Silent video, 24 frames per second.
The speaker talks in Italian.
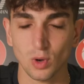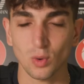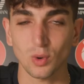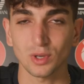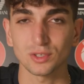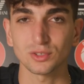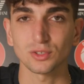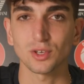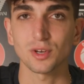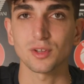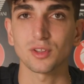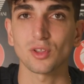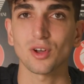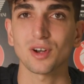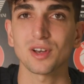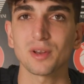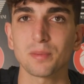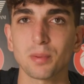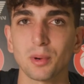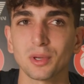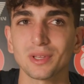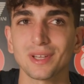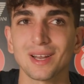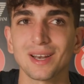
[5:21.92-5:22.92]
Tu quando
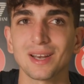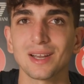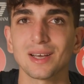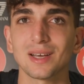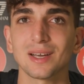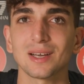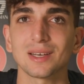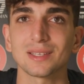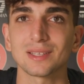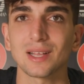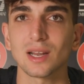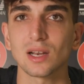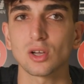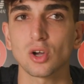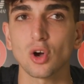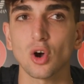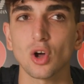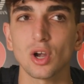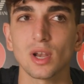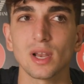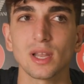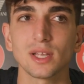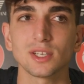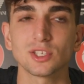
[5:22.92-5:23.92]
ritorni poi dal, dal
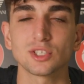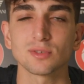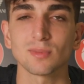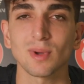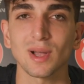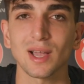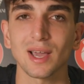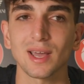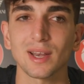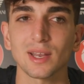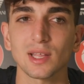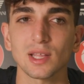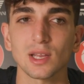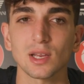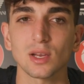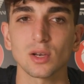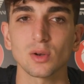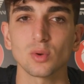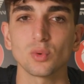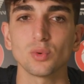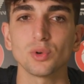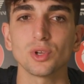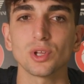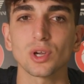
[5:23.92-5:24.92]
college
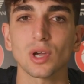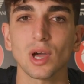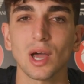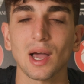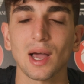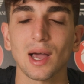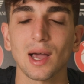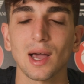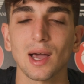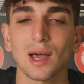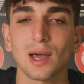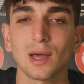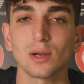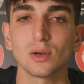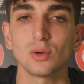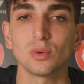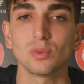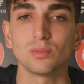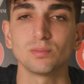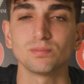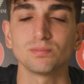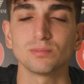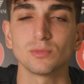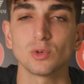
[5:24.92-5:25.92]
magari
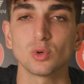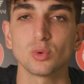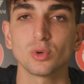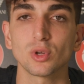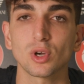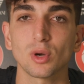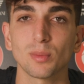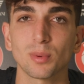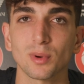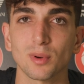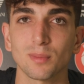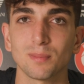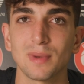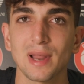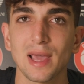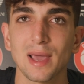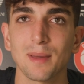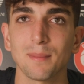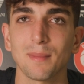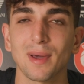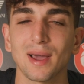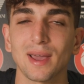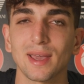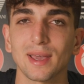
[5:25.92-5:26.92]
l'unico
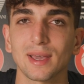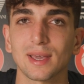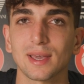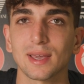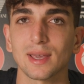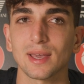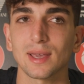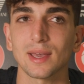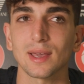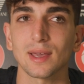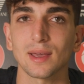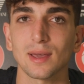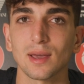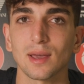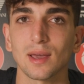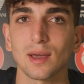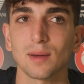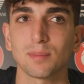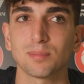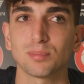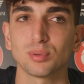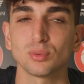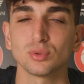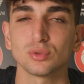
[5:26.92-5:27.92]
problema è che
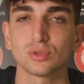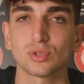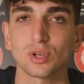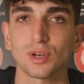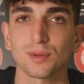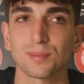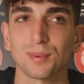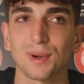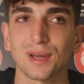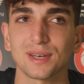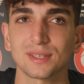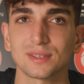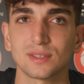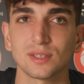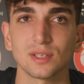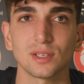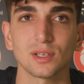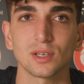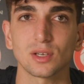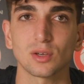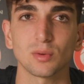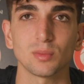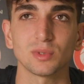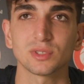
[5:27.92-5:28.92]
appunto
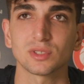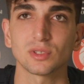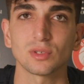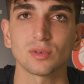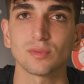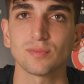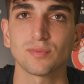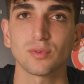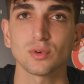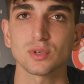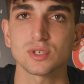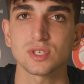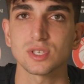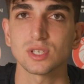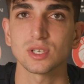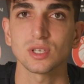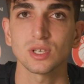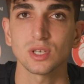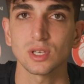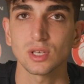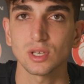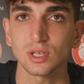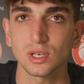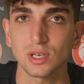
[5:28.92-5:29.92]
riparti come se non
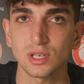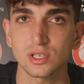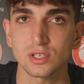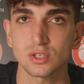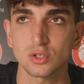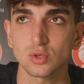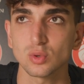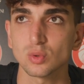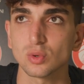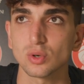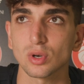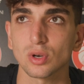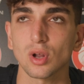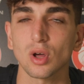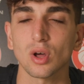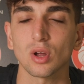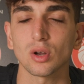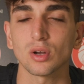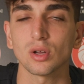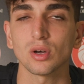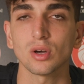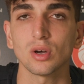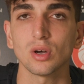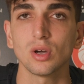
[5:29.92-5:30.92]
fossi nessuno,
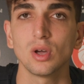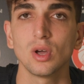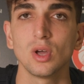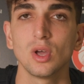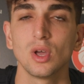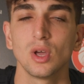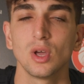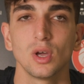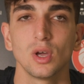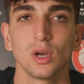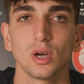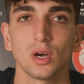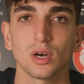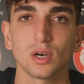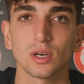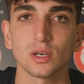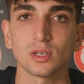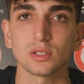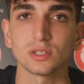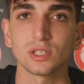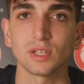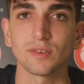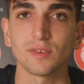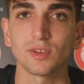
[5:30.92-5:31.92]
no? no
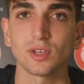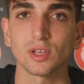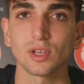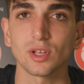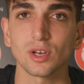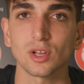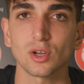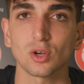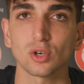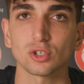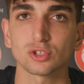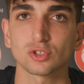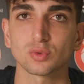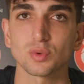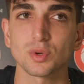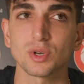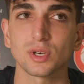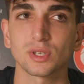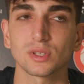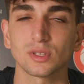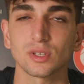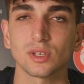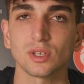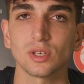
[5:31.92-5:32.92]
Uh, devi
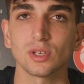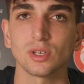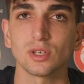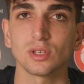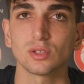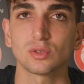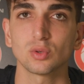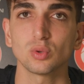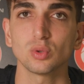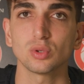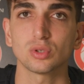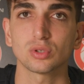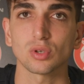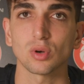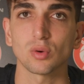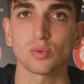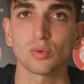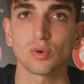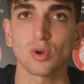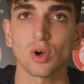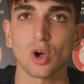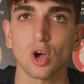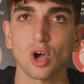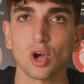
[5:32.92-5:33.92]
ricostruirti tutto,
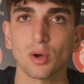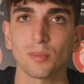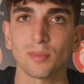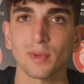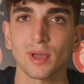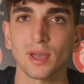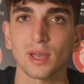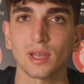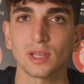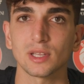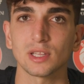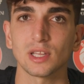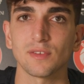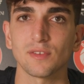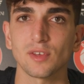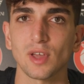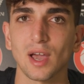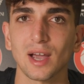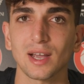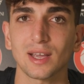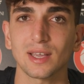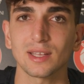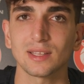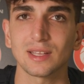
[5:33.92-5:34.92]
un nome, devi
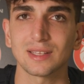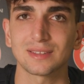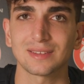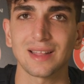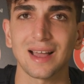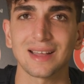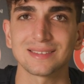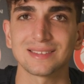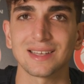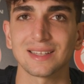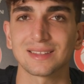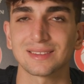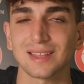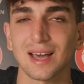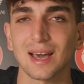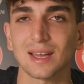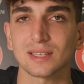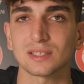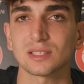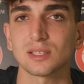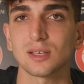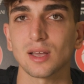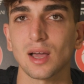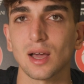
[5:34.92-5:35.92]
anche
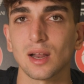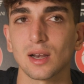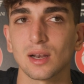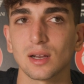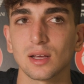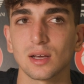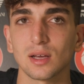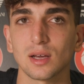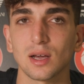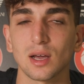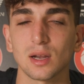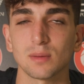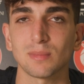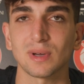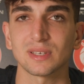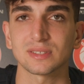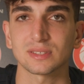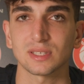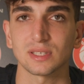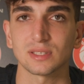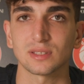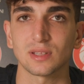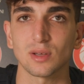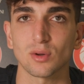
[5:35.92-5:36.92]
adattarti al, al
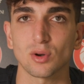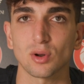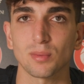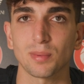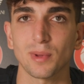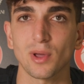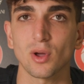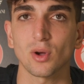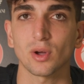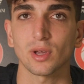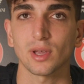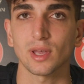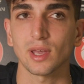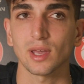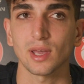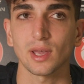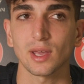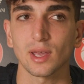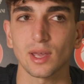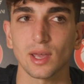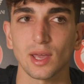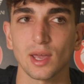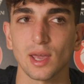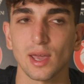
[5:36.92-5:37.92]
basket europeo
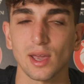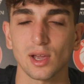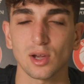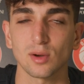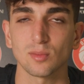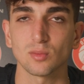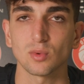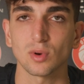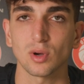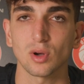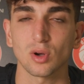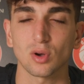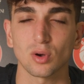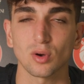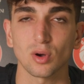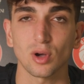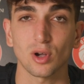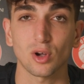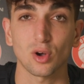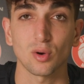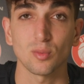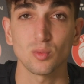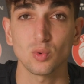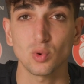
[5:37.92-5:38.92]
che è comu
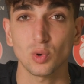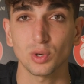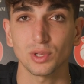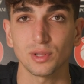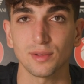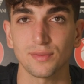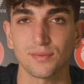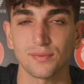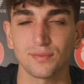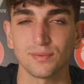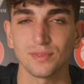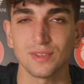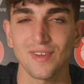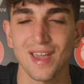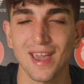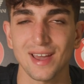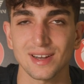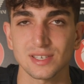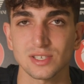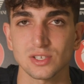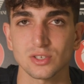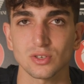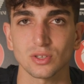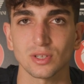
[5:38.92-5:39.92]
comunque
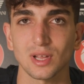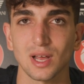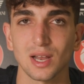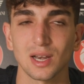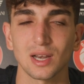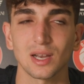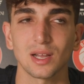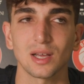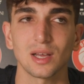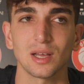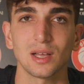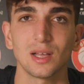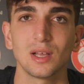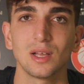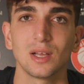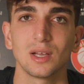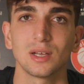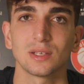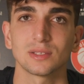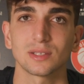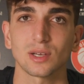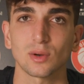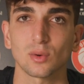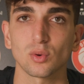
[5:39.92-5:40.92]
diverso dal,
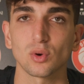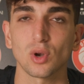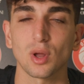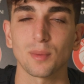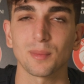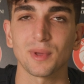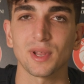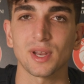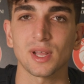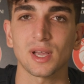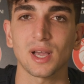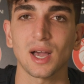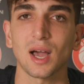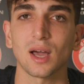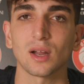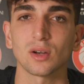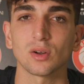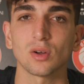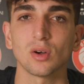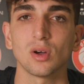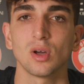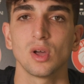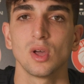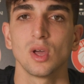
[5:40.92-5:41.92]
da quello
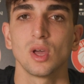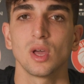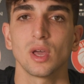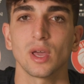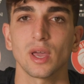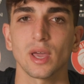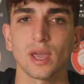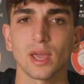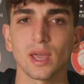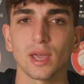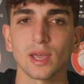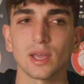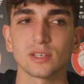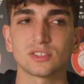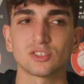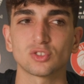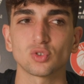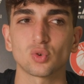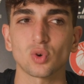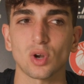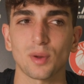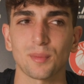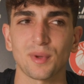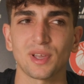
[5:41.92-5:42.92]
americano. E
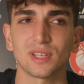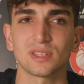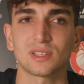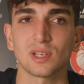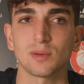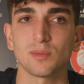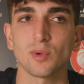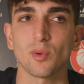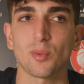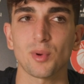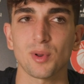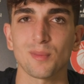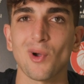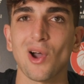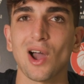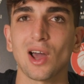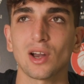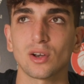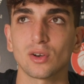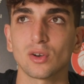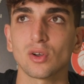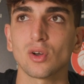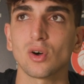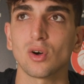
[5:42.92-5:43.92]
sicuramente il mio primo
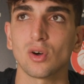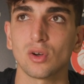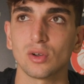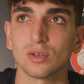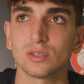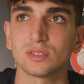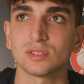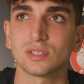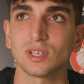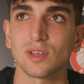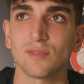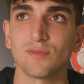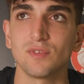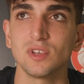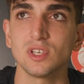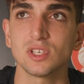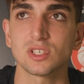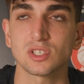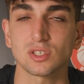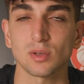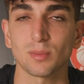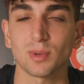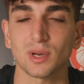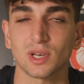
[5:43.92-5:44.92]
anno si è
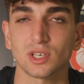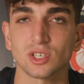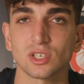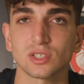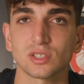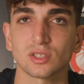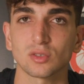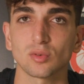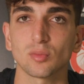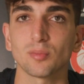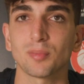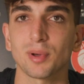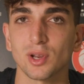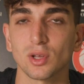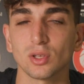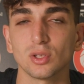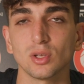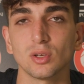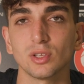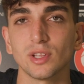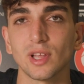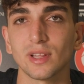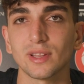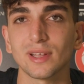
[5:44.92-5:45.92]
visto perché c'è stato un
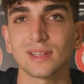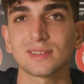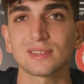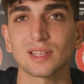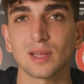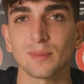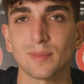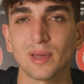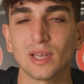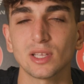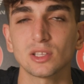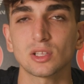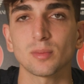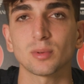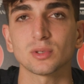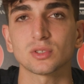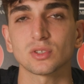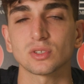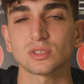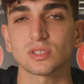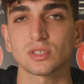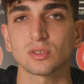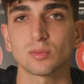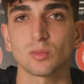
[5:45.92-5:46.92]
periodo di adattamento, poi
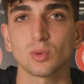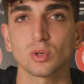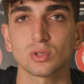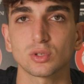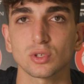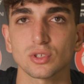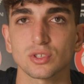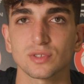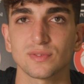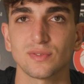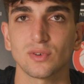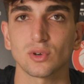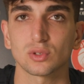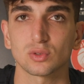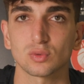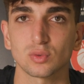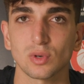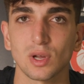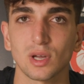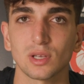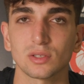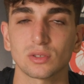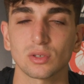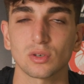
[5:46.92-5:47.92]
sono stato molto
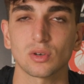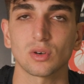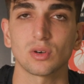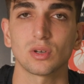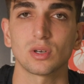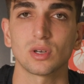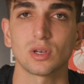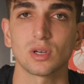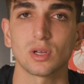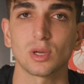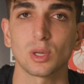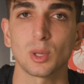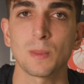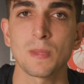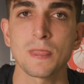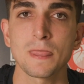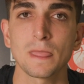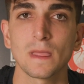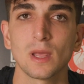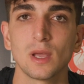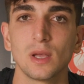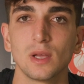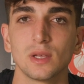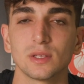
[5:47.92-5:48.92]
sfortunato con
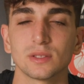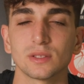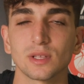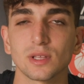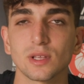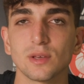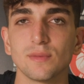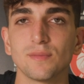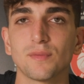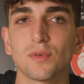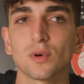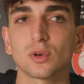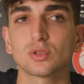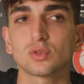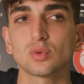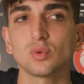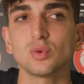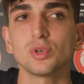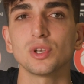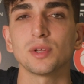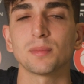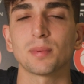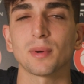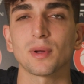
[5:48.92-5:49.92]
degli
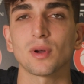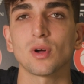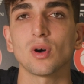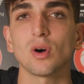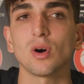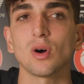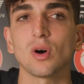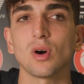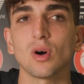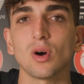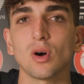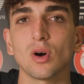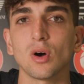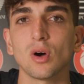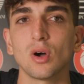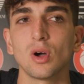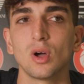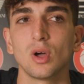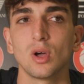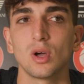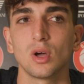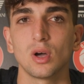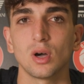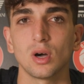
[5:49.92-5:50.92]
infortuni, però uh,
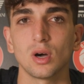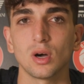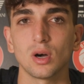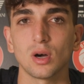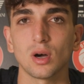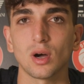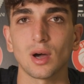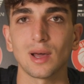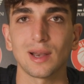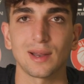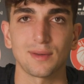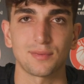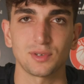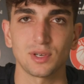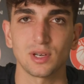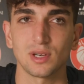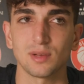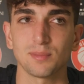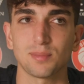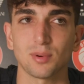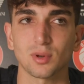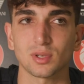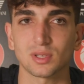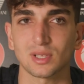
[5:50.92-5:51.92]
alla fine
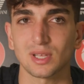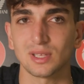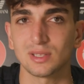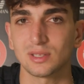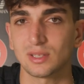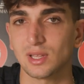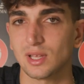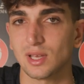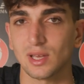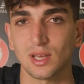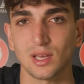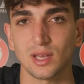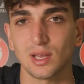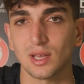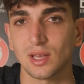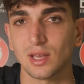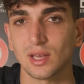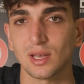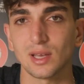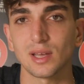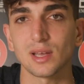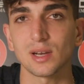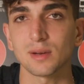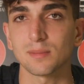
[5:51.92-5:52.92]
l'importante è